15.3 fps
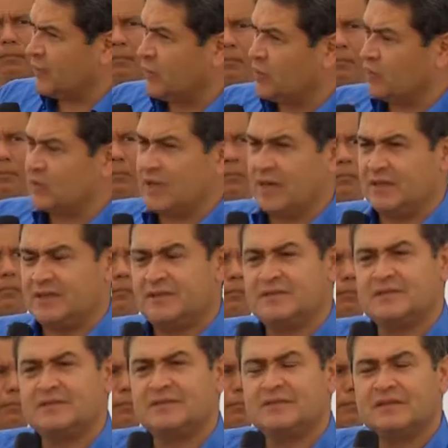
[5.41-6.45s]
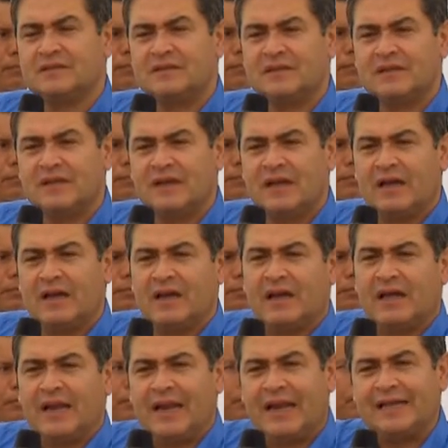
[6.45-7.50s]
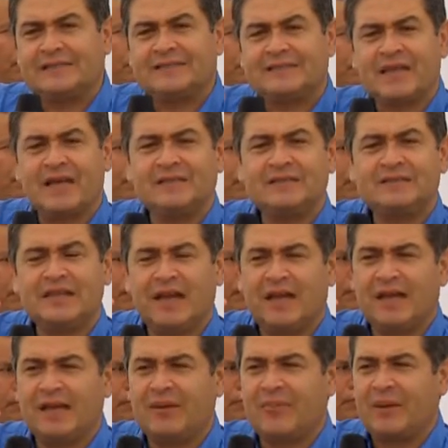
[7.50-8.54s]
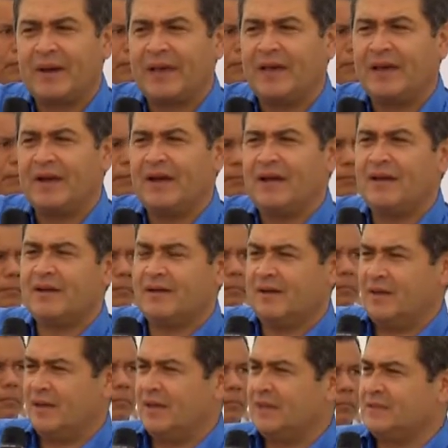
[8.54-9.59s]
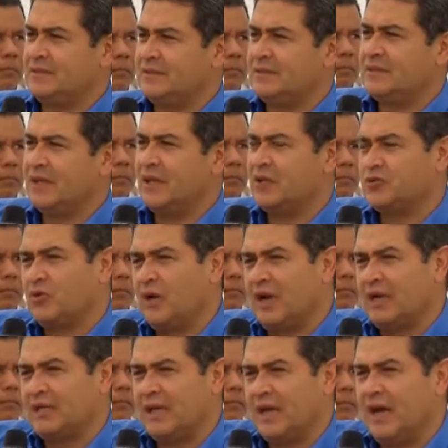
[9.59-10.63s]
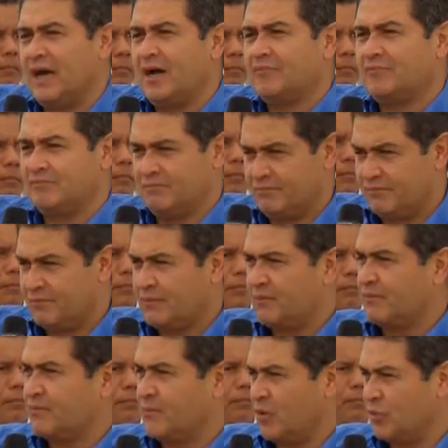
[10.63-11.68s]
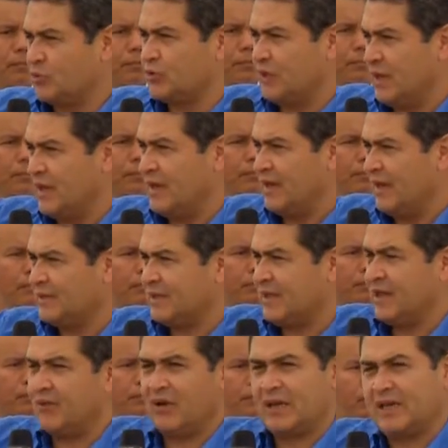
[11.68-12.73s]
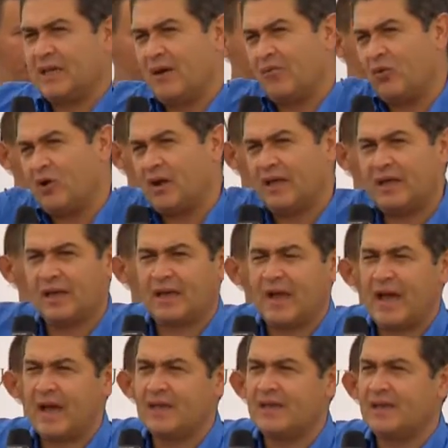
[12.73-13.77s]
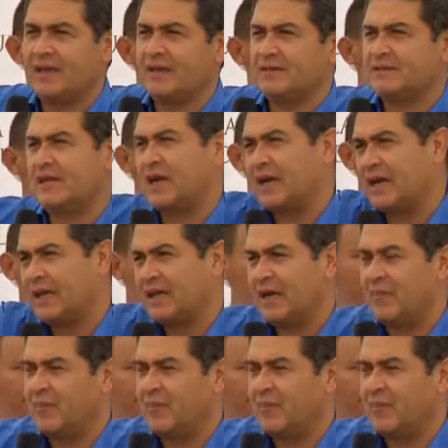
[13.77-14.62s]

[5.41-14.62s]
dificultades. La estancia en Lepaera es, es una aldea, como ustedes la han tenido aquí, a boca de calle, cerca de